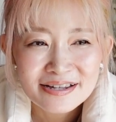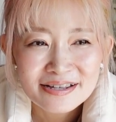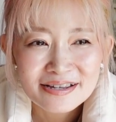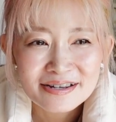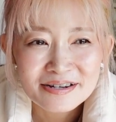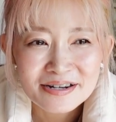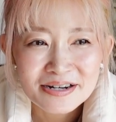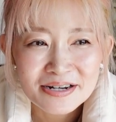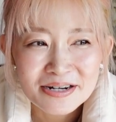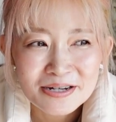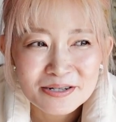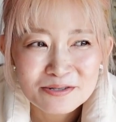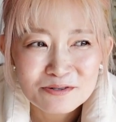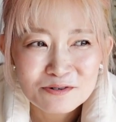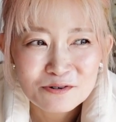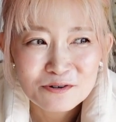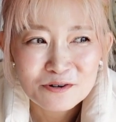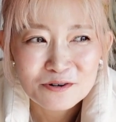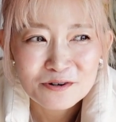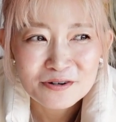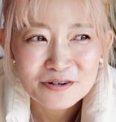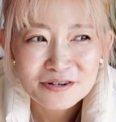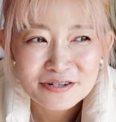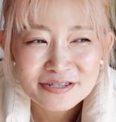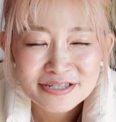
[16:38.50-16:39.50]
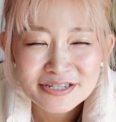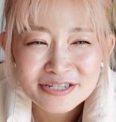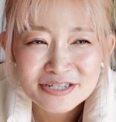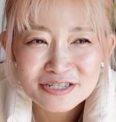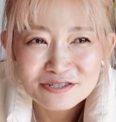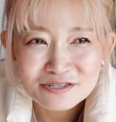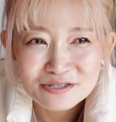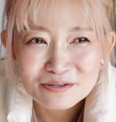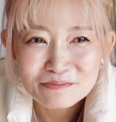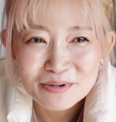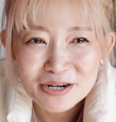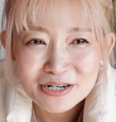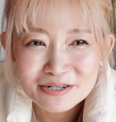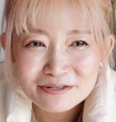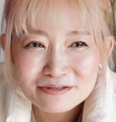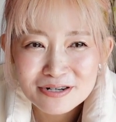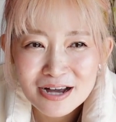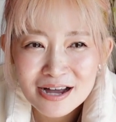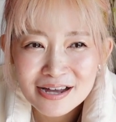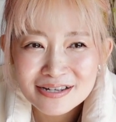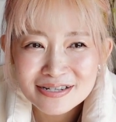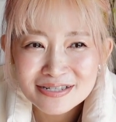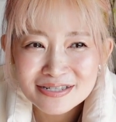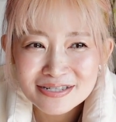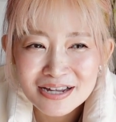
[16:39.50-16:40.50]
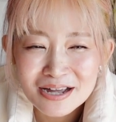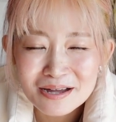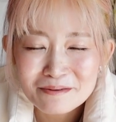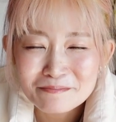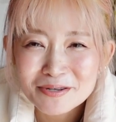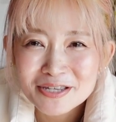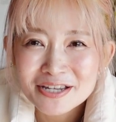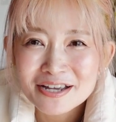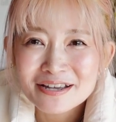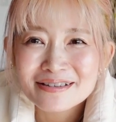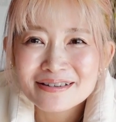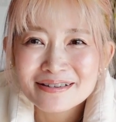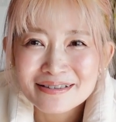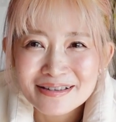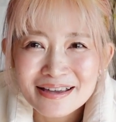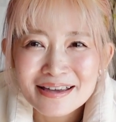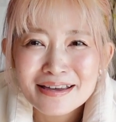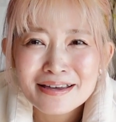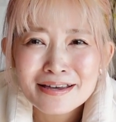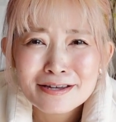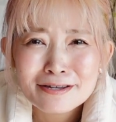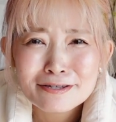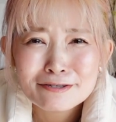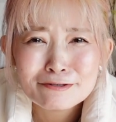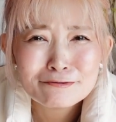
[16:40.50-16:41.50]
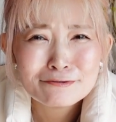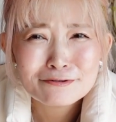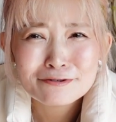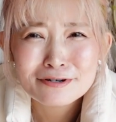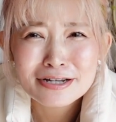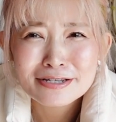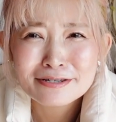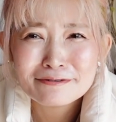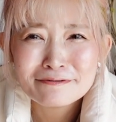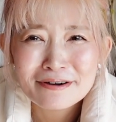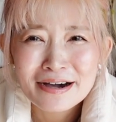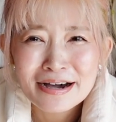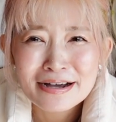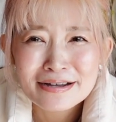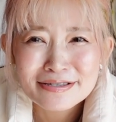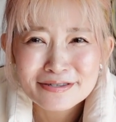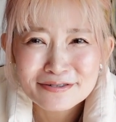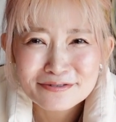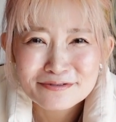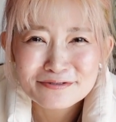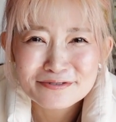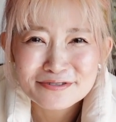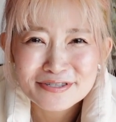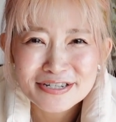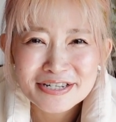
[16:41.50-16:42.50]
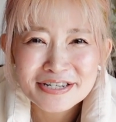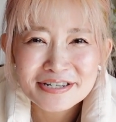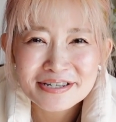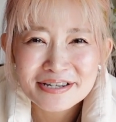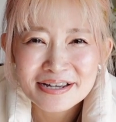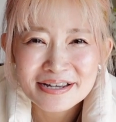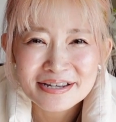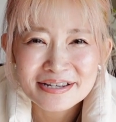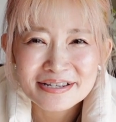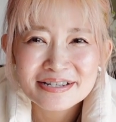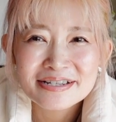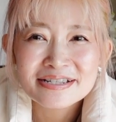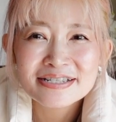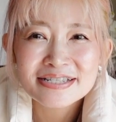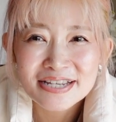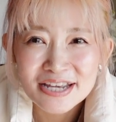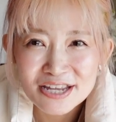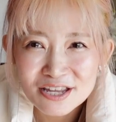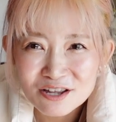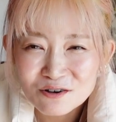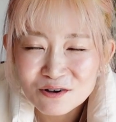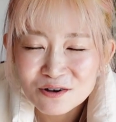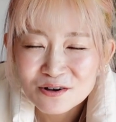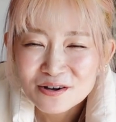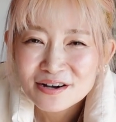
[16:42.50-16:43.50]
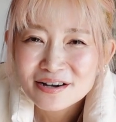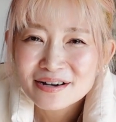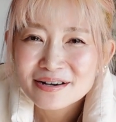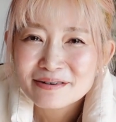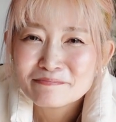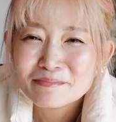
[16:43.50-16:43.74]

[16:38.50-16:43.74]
だからGU で爆買いしたみたいなね動画にはちょっとできないんですけど、